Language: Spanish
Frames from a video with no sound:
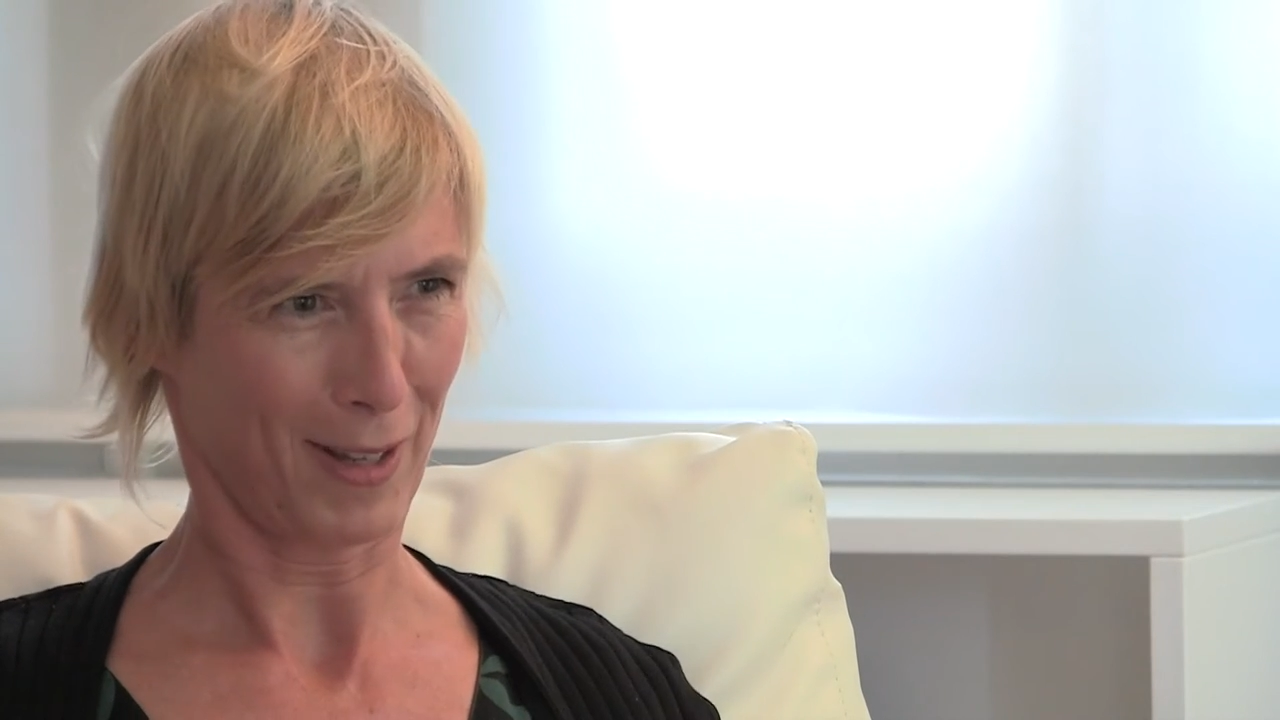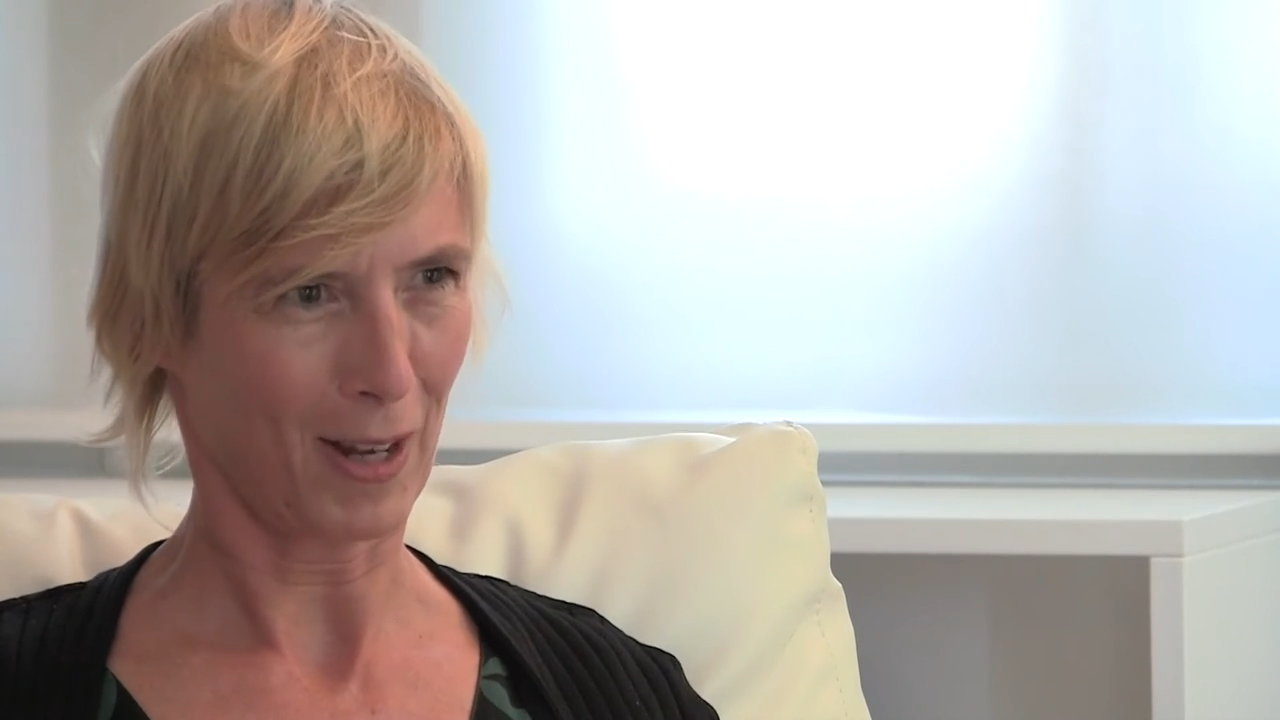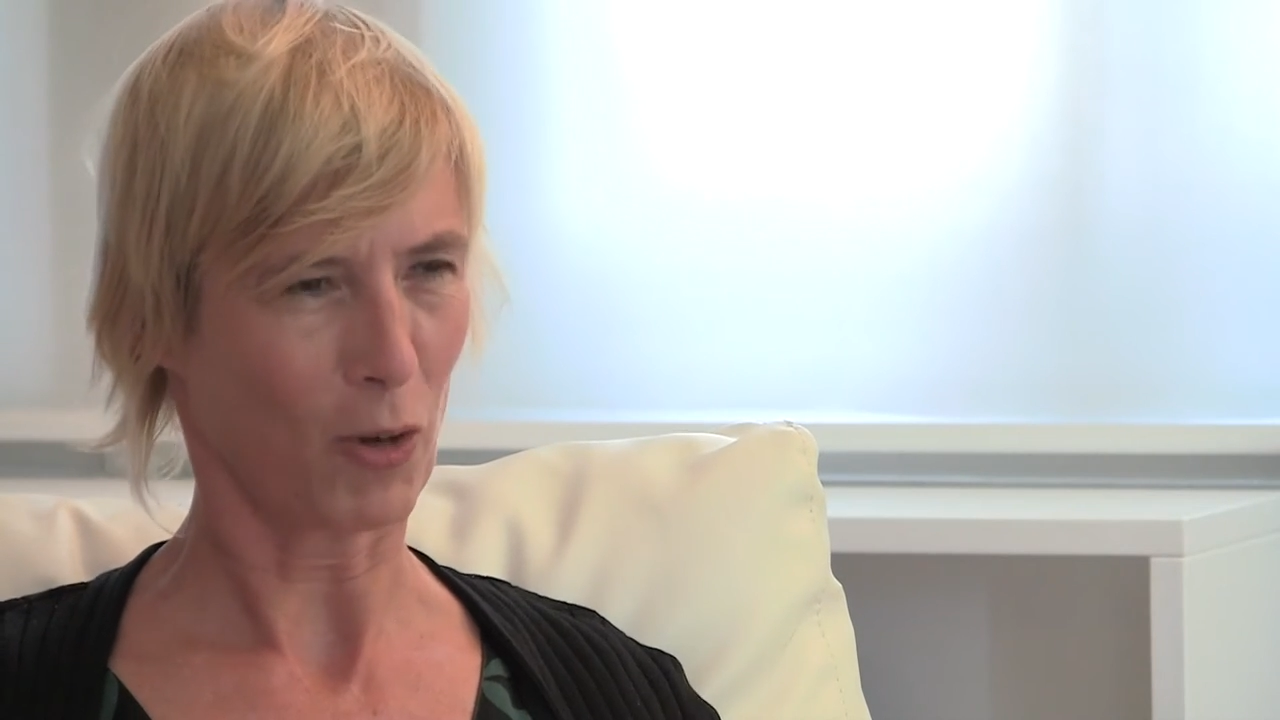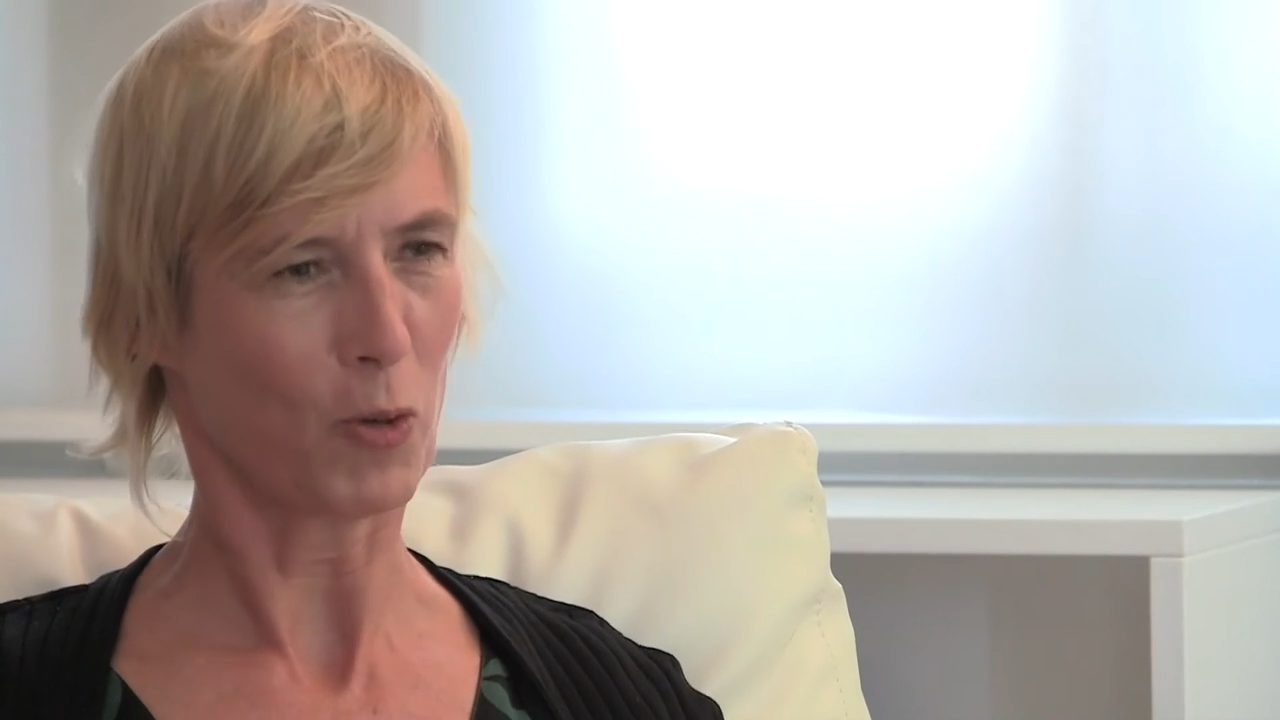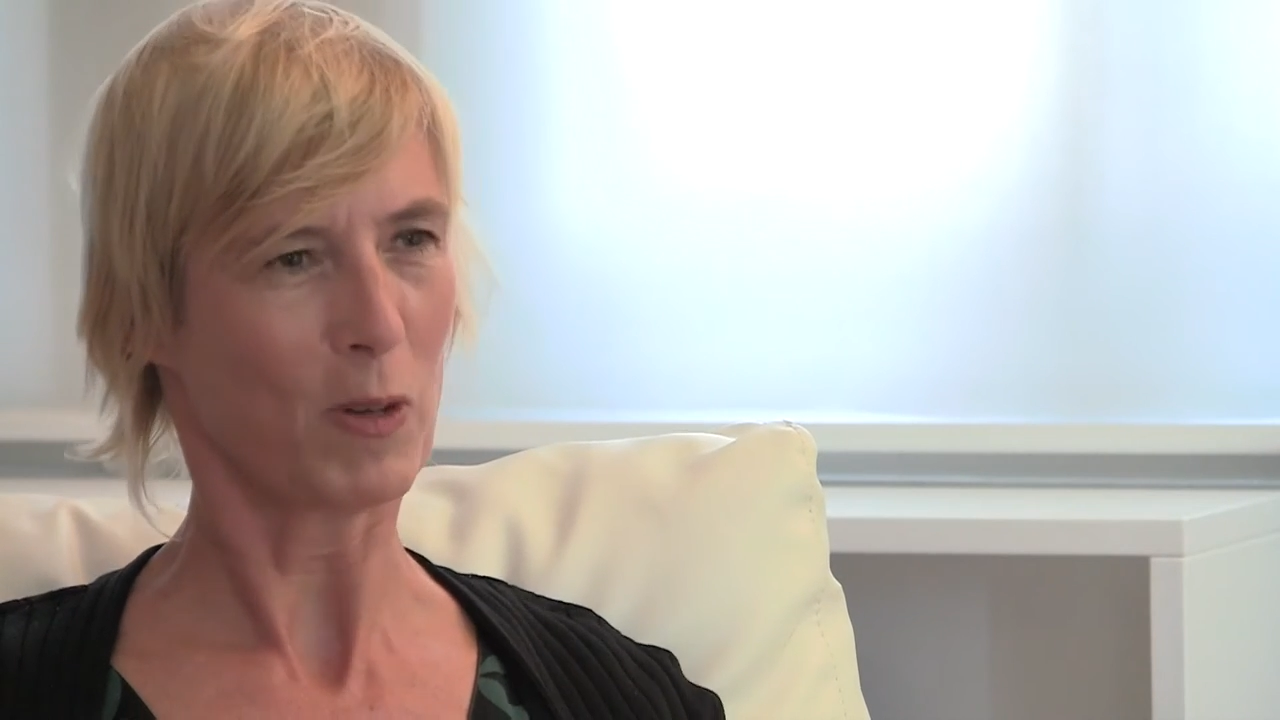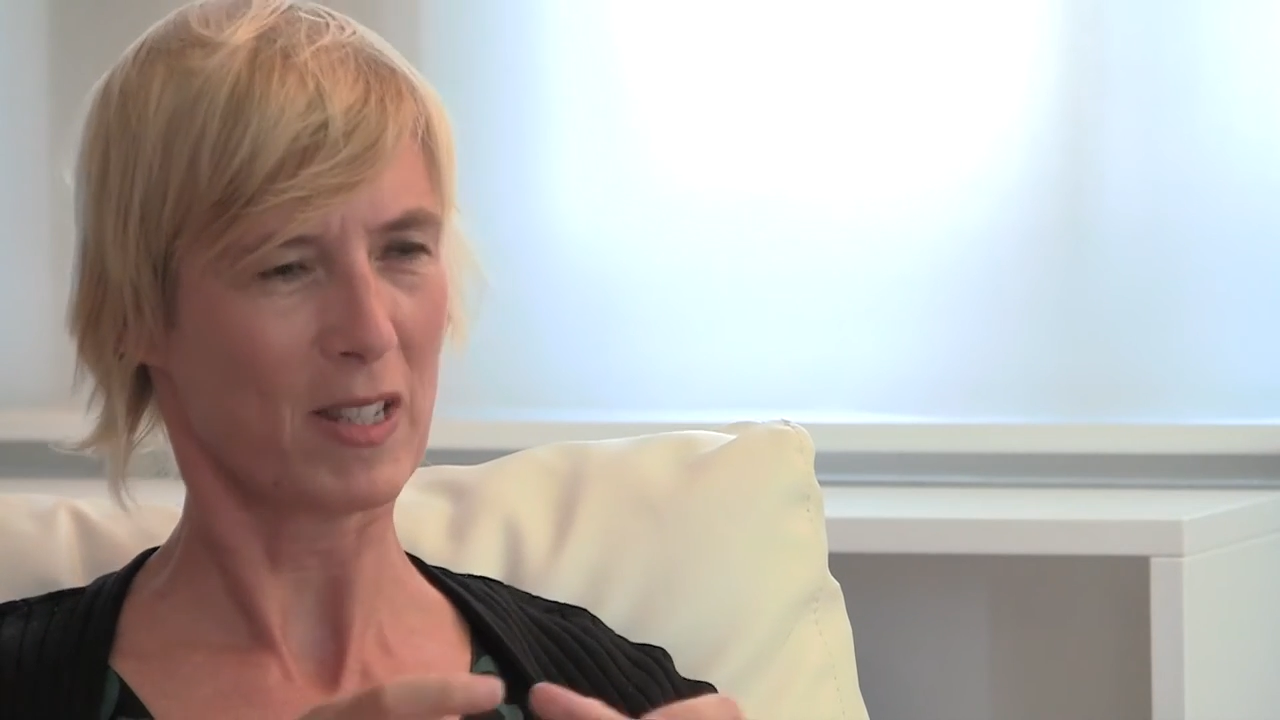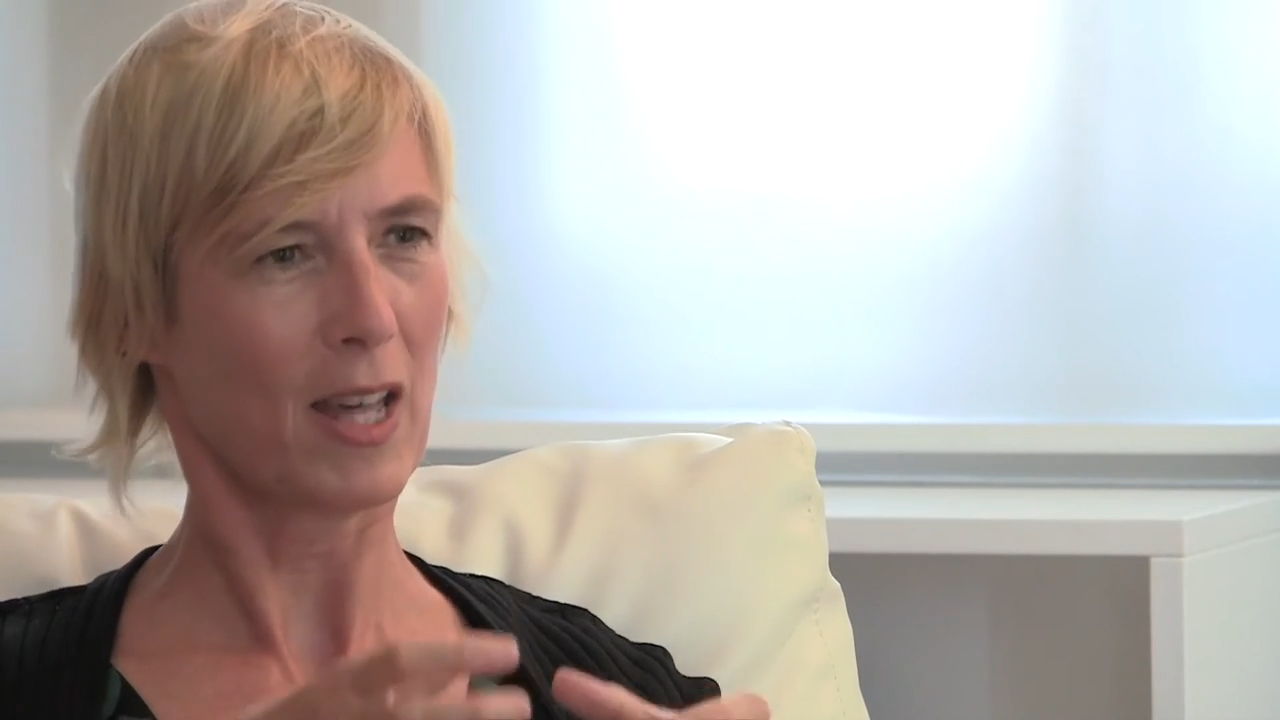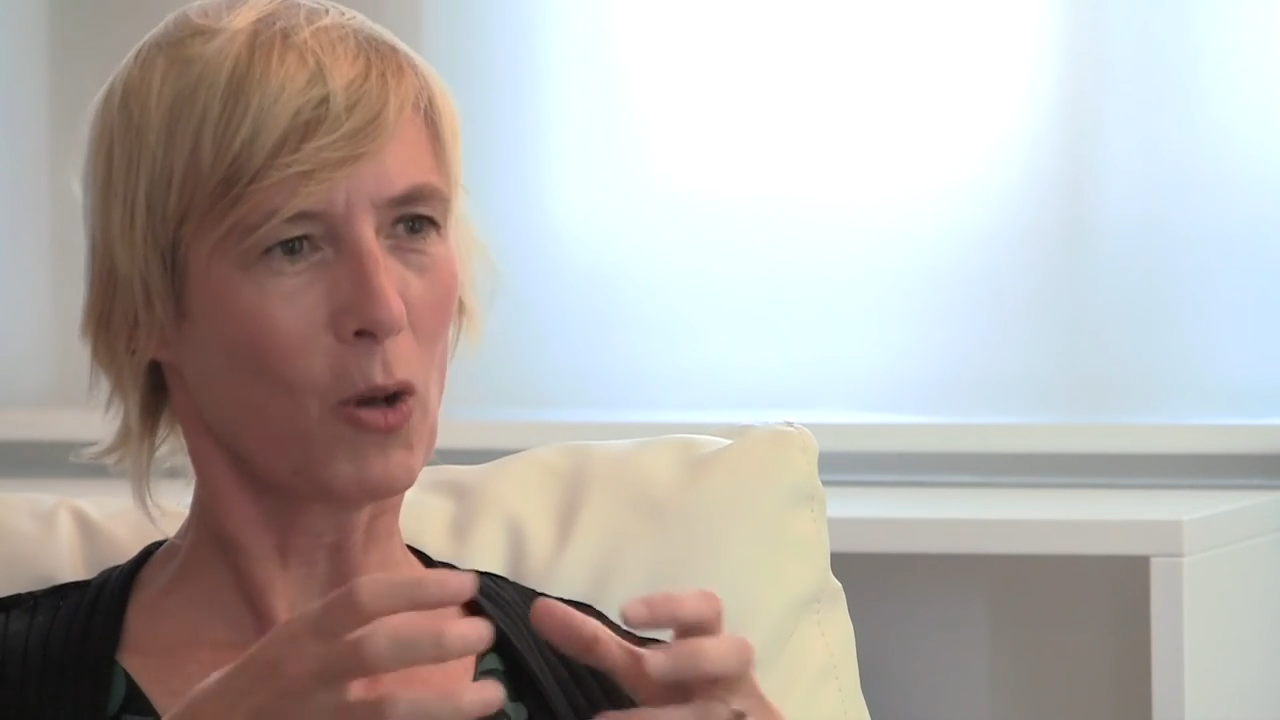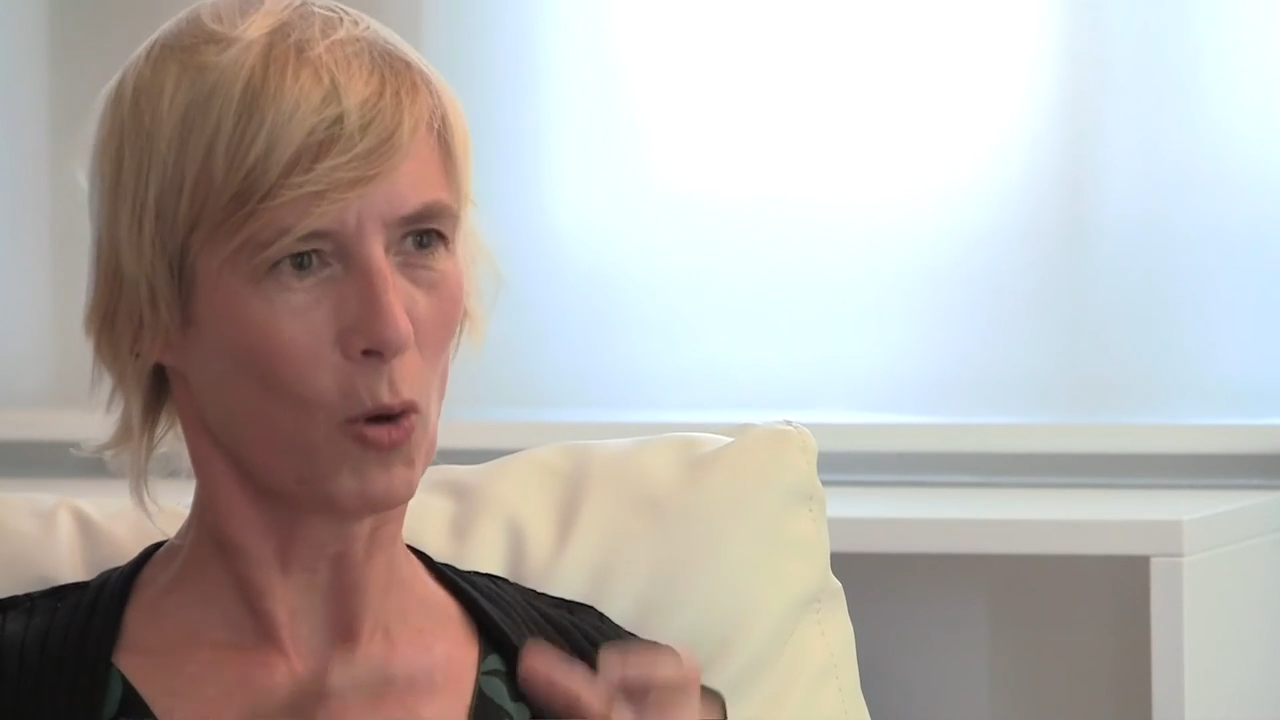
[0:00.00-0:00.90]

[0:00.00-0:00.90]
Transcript: y la Universidad